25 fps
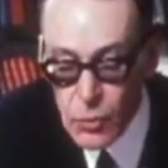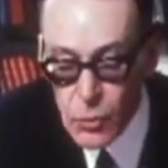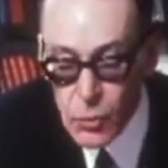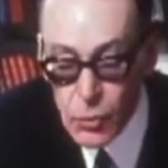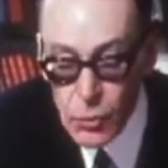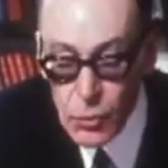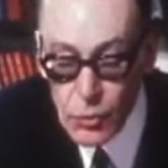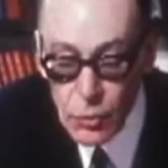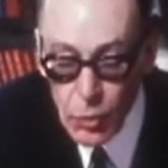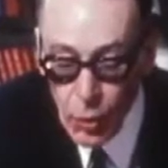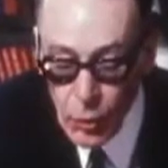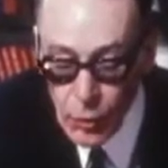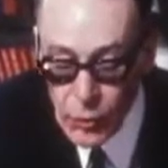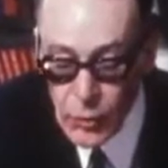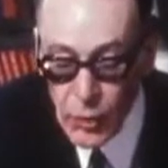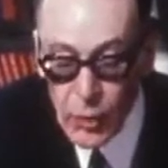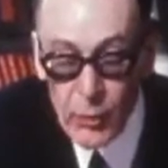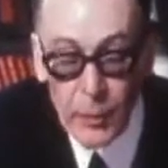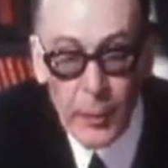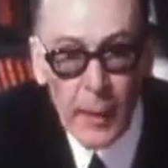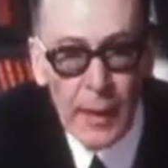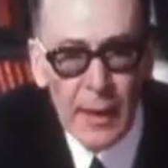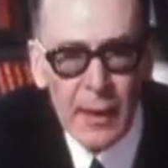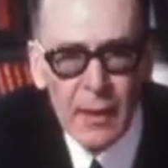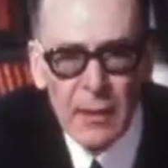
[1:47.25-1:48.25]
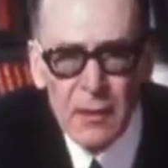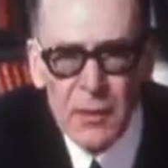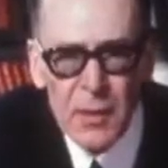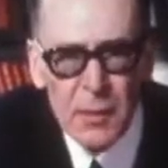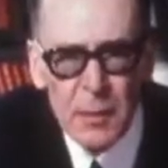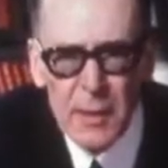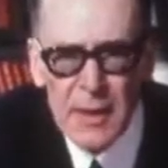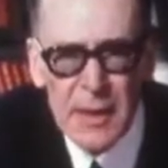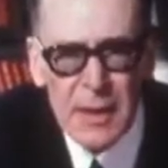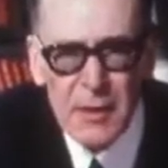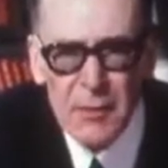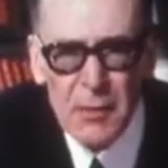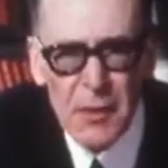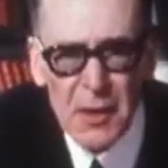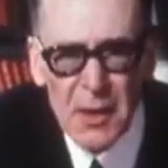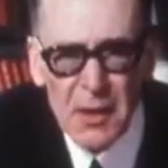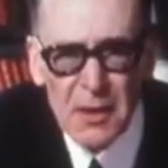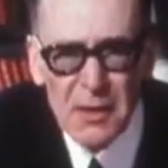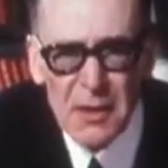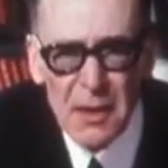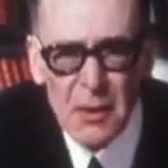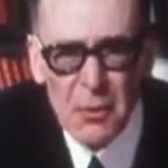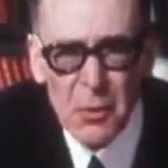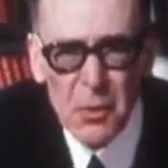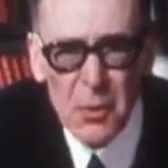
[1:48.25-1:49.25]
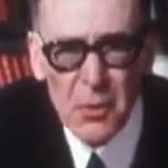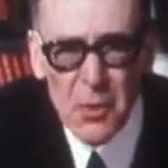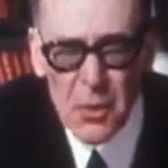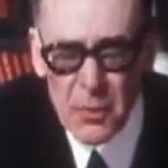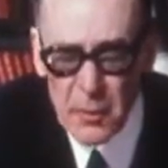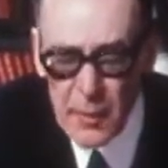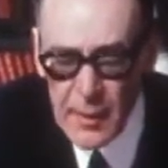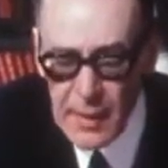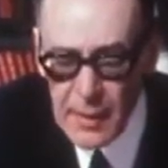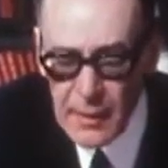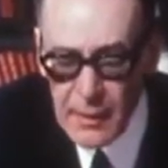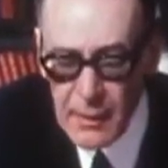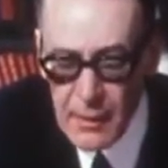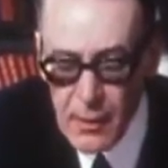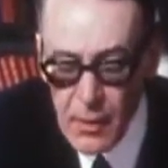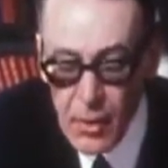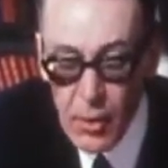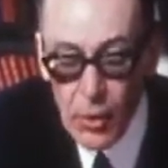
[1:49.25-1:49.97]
ou autre part, je ne sais pas ce qu'il veut dire ça, ou autre part,